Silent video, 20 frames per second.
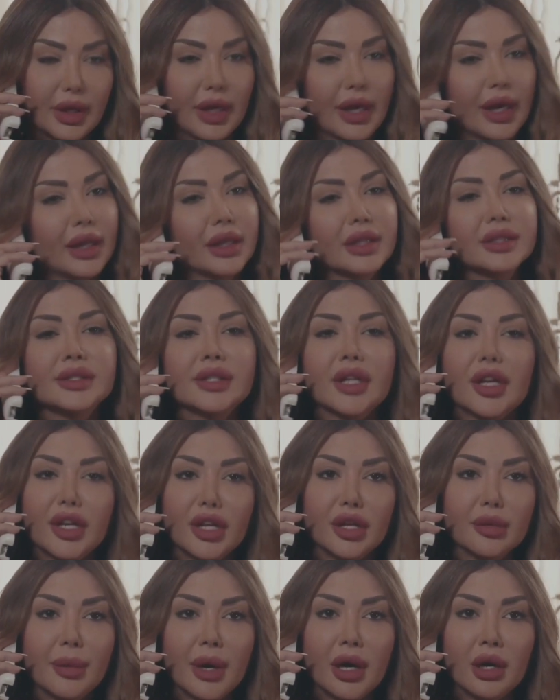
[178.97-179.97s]
إيه، خلصنا
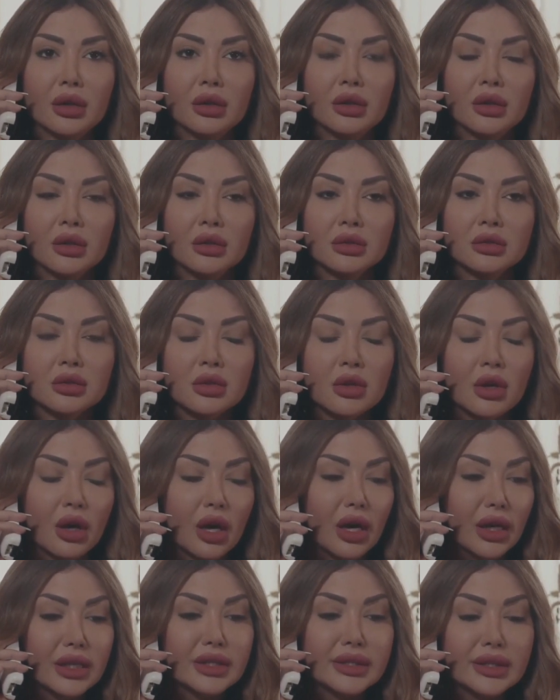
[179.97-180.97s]
ريما
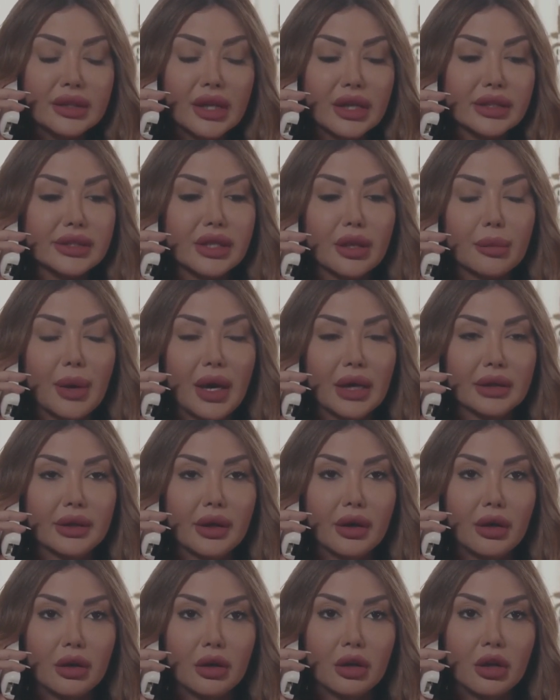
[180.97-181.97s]
خلص الناس
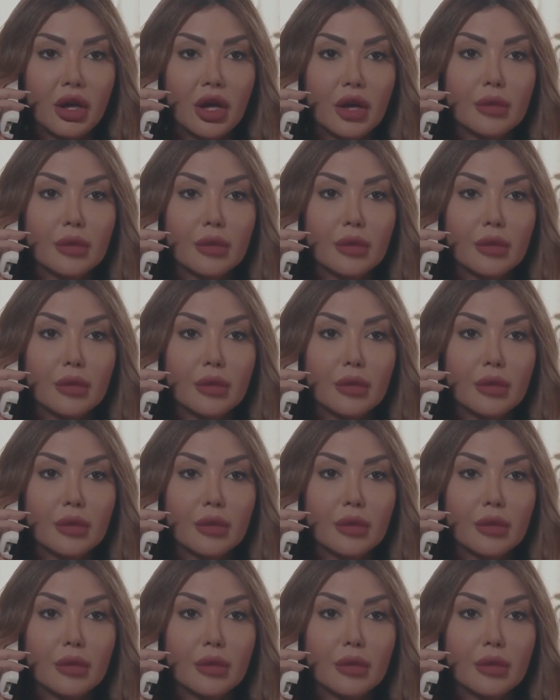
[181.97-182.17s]
لبعضها